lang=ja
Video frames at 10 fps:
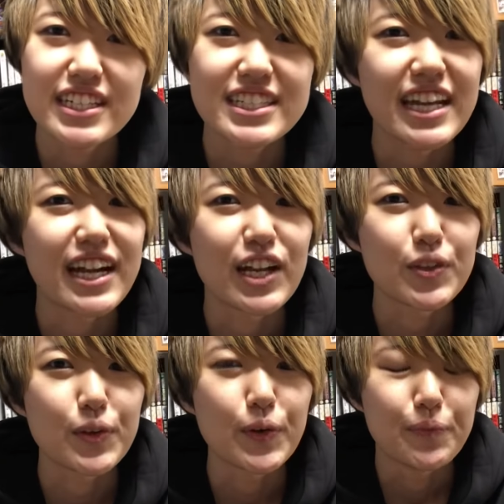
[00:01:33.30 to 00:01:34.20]
したいな
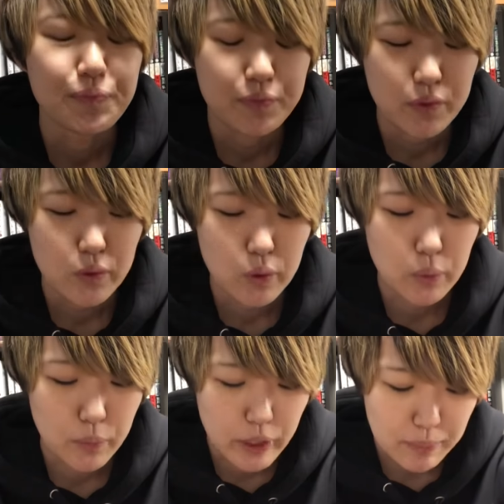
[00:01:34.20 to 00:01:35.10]
と
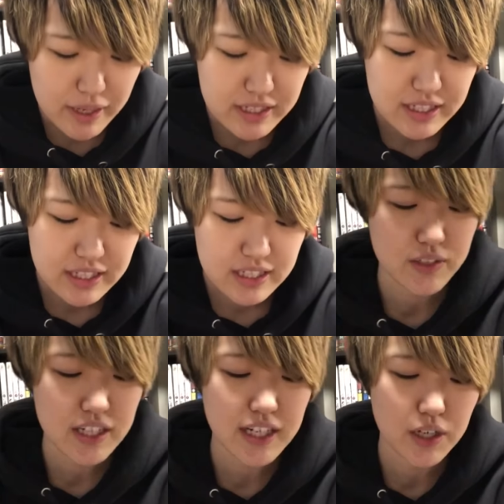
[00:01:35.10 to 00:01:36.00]
思います
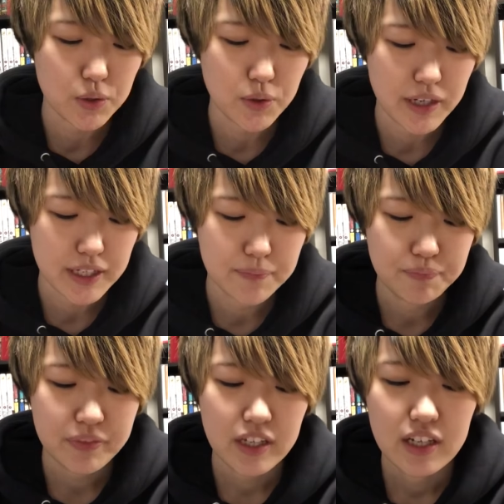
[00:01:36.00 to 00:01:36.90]
前回の動画に、
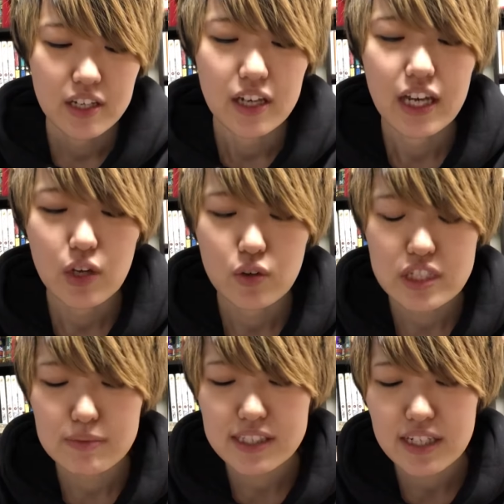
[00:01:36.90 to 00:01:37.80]
えー、小
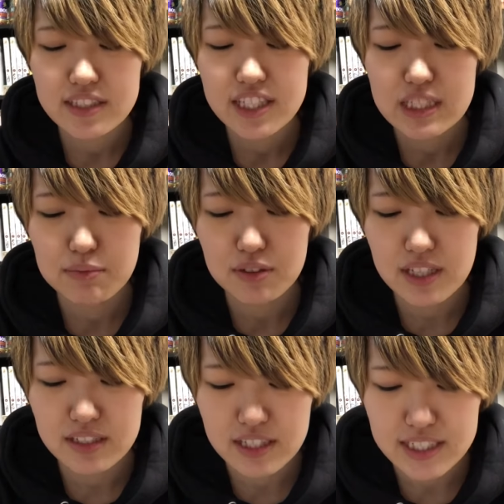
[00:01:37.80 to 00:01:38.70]
島さんに質問
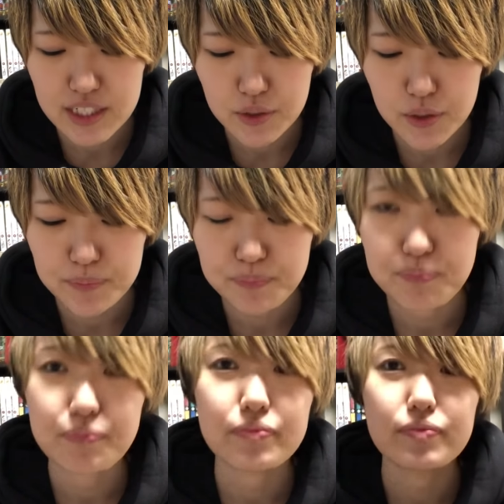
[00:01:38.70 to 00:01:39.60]
なんですけど
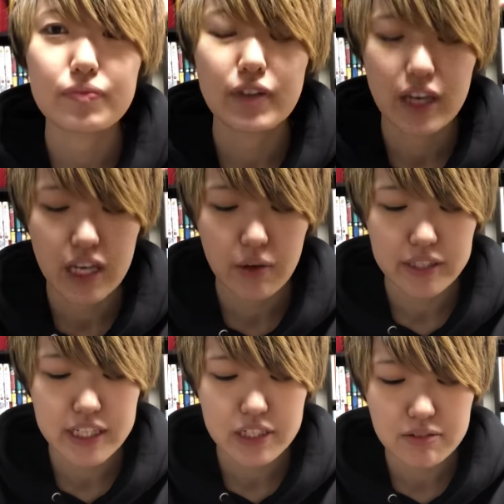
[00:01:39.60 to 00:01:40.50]
えー、
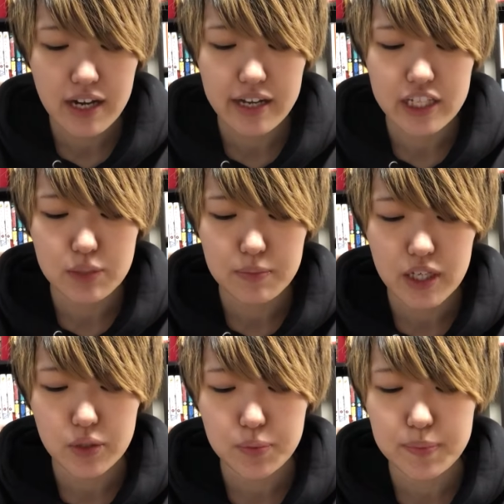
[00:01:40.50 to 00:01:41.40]
私は、S、
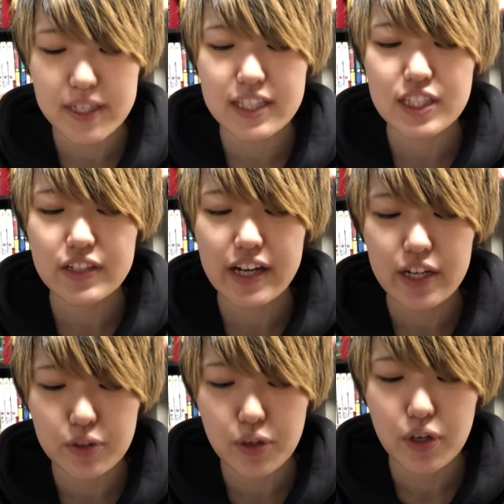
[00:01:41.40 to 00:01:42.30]
FP
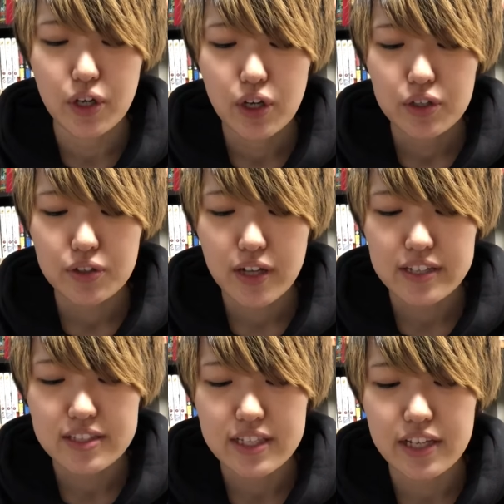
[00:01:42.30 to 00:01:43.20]
ツアーの9
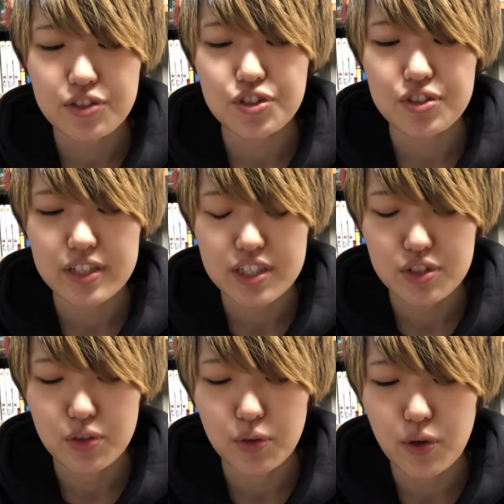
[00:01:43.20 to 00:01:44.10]
月30日
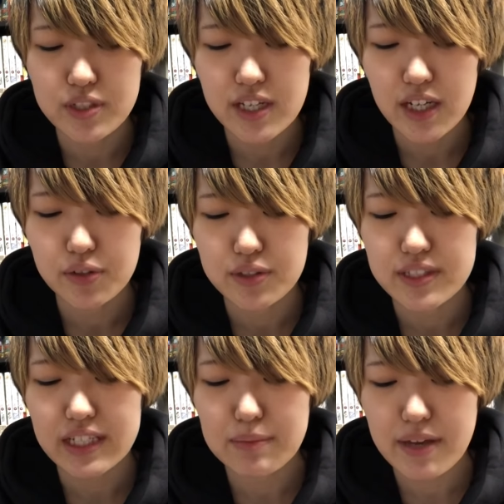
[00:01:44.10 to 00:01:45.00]
の大阪
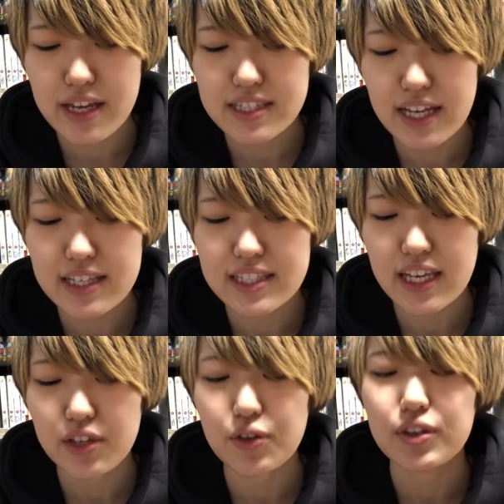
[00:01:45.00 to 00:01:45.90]
2日目参
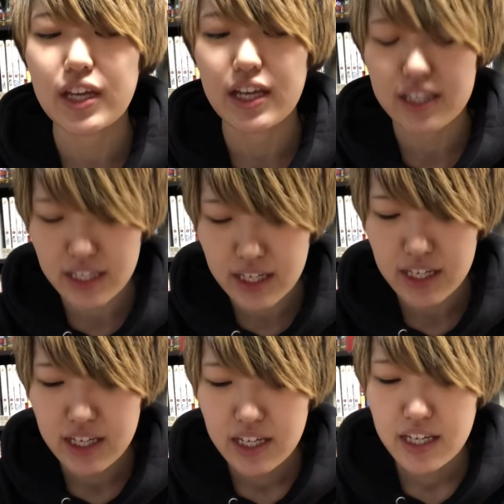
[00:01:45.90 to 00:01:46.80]
戦予定で、
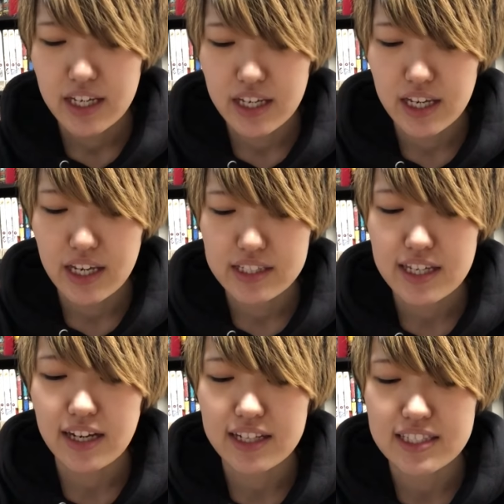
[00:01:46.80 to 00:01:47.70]
えー、
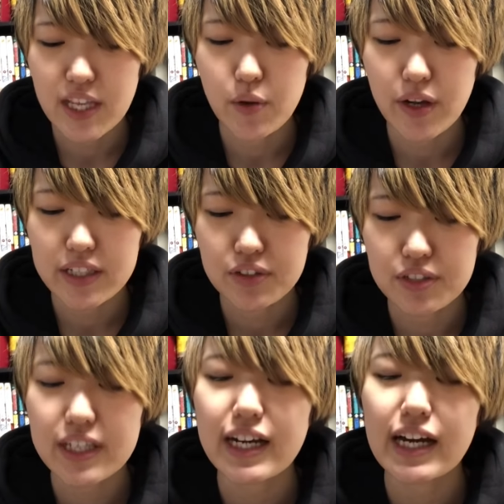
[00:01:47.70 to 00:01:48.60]
3月7日に
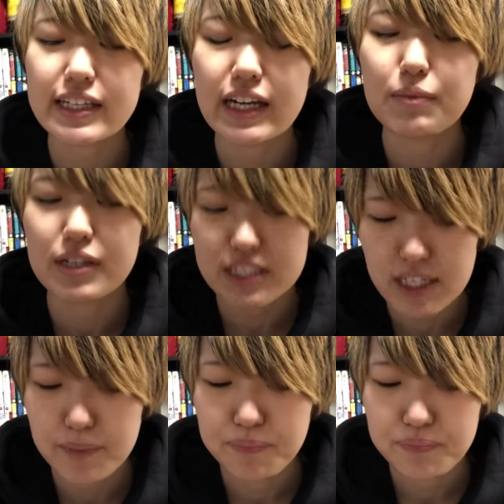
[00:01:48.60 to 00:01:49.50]
振り替えになりまし
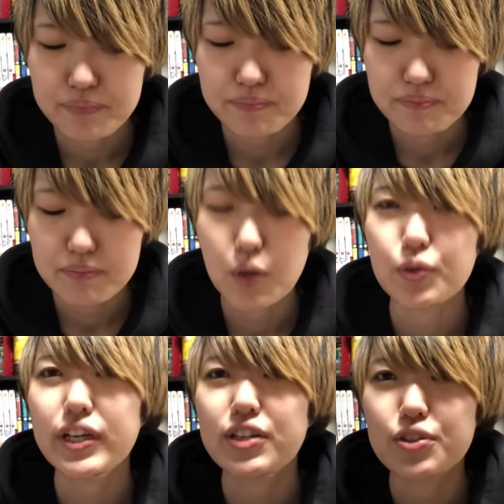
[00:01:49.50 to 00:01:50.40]
たこ
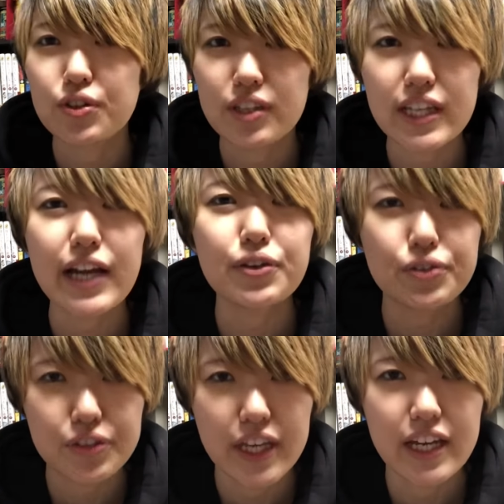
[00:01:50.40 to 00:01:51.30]
の日がちょうどね台
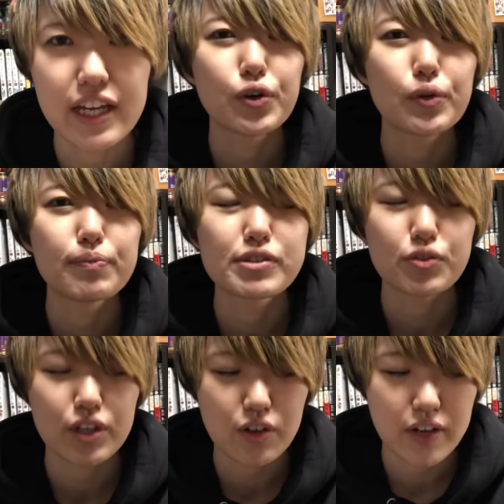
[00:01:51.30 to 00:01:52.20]
風でもう
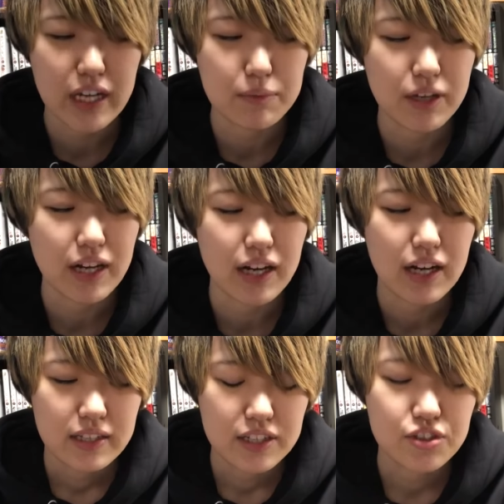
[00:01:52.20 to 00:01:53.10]
その日のライブが、
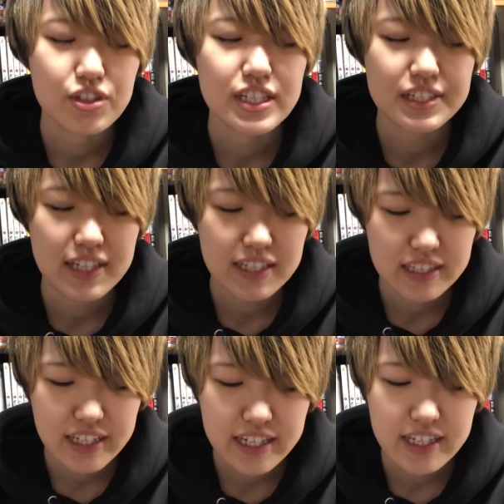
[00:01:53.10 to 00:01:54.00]
ね、中止になっ
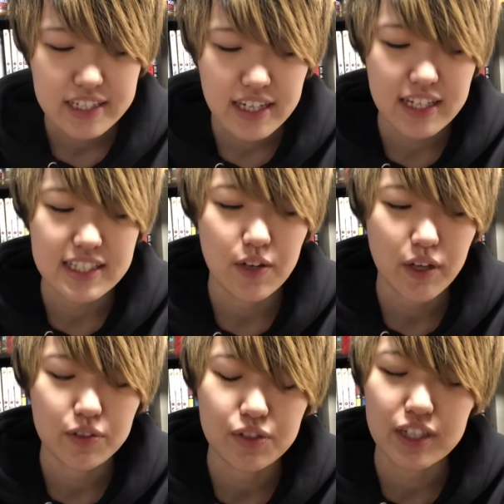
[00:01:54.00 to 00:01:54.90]
て3月7
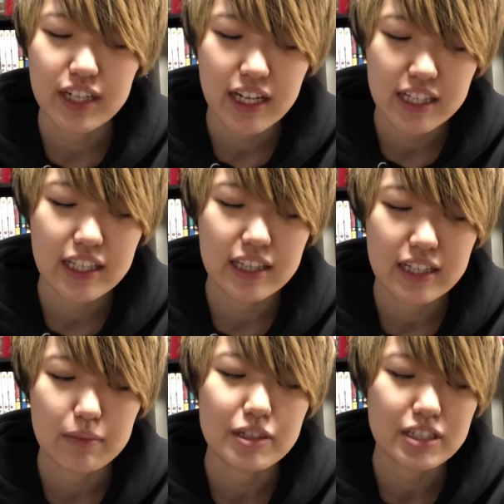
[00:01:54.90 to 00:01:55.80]
日の振り替えに
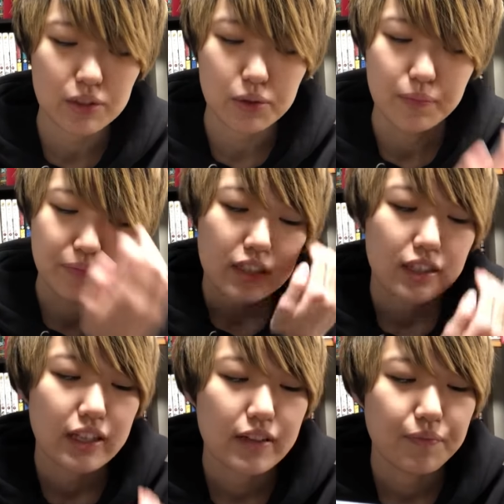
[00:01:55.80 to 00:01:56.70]
なりましたと
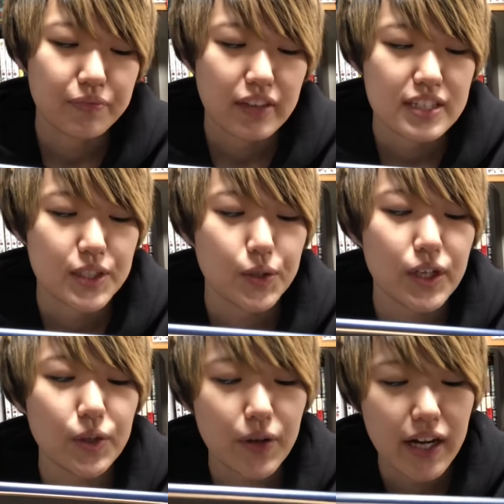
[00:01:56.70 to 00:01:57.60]
で悟
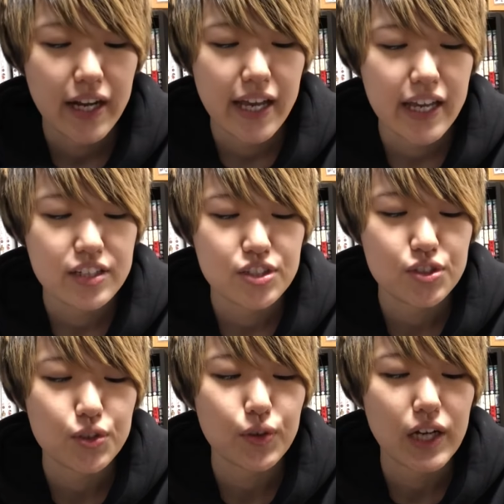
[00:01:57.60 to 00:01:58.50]
りとか演
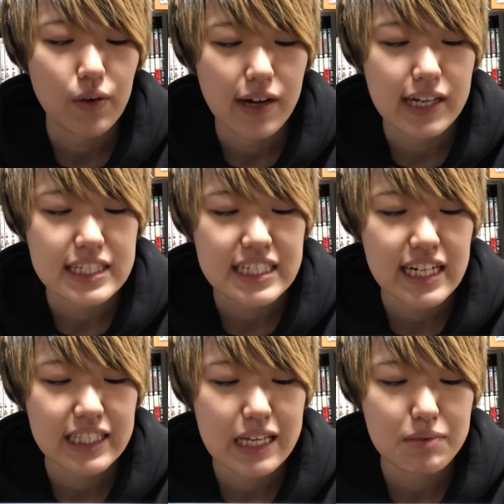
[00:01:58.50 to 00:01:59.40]
出とかは知
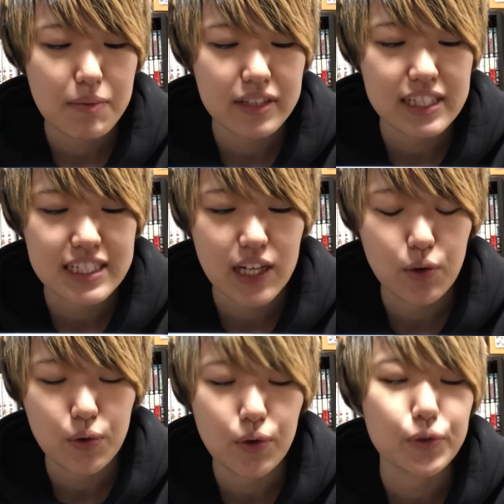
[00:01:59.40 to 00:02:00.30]
らないままにして
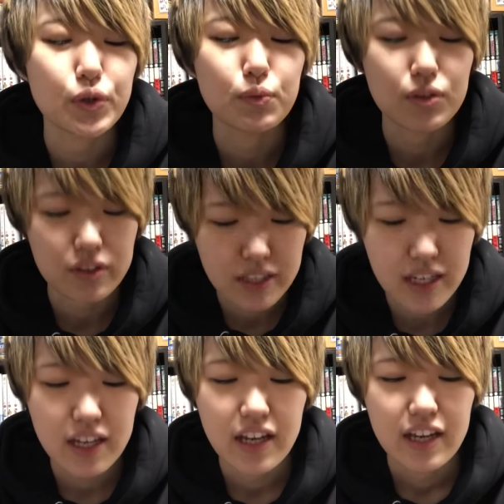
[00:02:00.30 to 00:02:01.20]
おこうと思っ
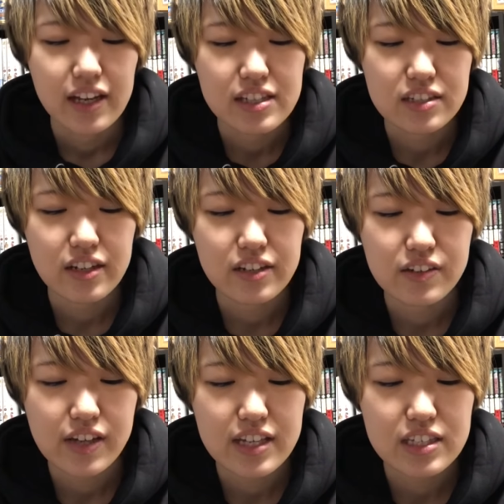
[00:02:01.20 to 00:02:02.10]
て
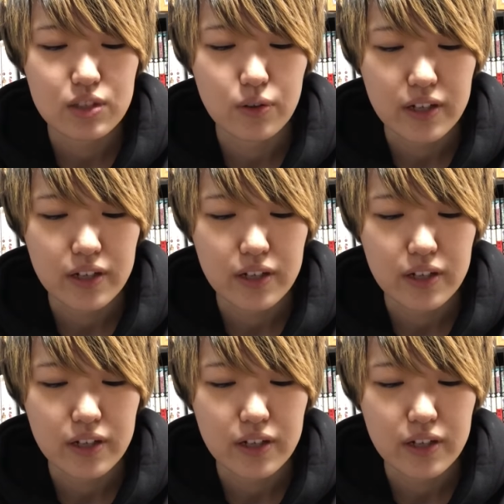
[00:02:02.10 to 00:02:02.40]
SNS と